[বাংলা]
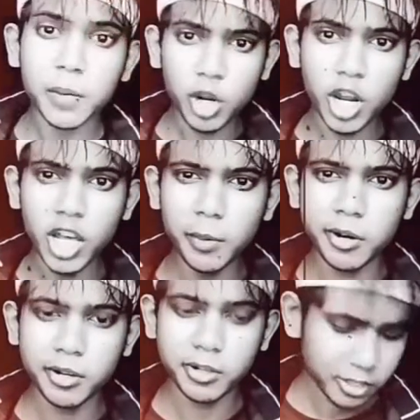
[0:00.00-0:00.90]
তোমাকে ভুলে
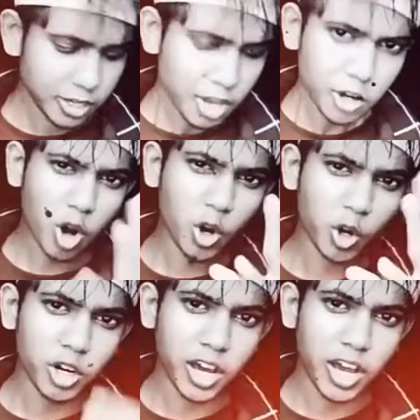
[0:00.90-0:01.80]
যাব কখনো
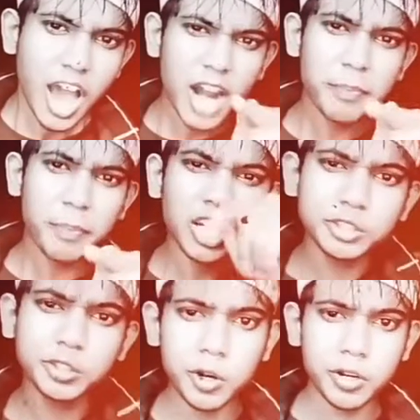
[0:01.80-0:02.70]
না আরে পাগলি
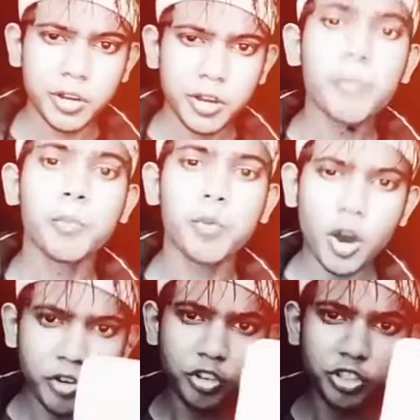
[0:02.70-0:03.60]
শোন ব্লক
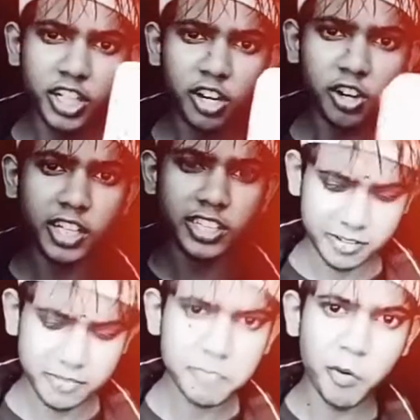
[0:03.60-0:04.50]
ফোন থেকে করা যায়
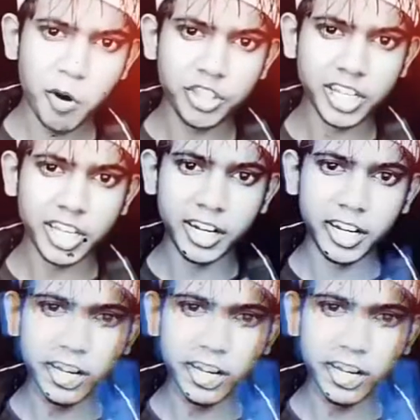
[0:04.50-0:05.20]
মন থেকে না